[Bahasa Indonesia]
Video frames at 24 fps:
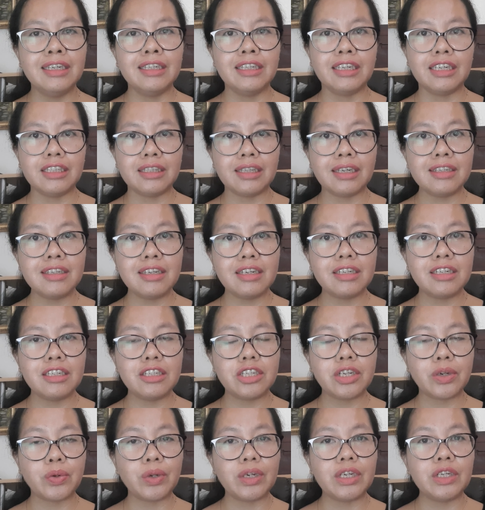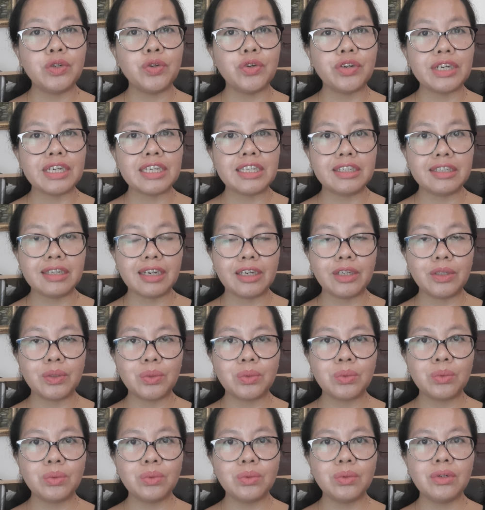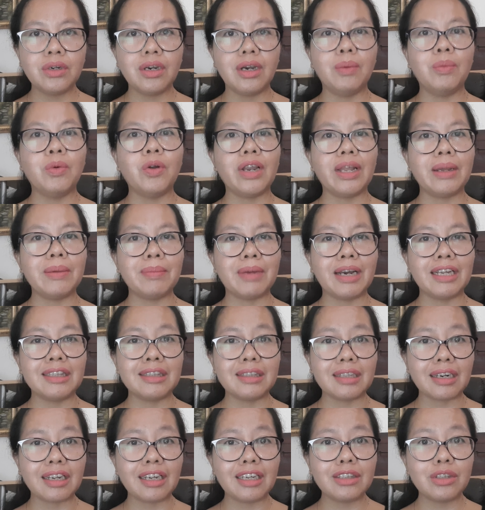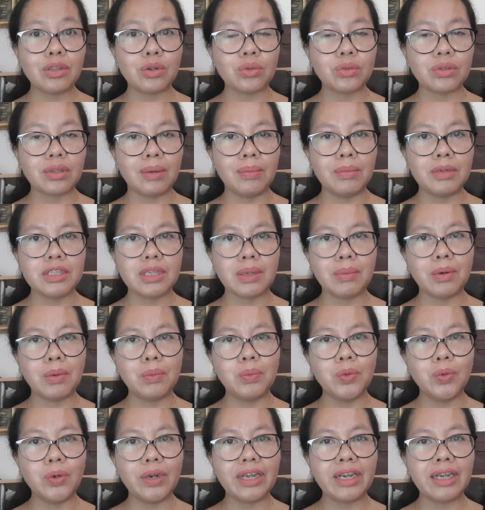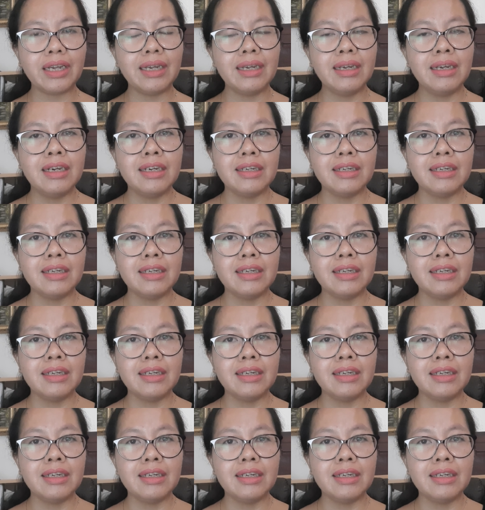kita jadi cewek Indonesia itu nggak boleh matre terutama sama bule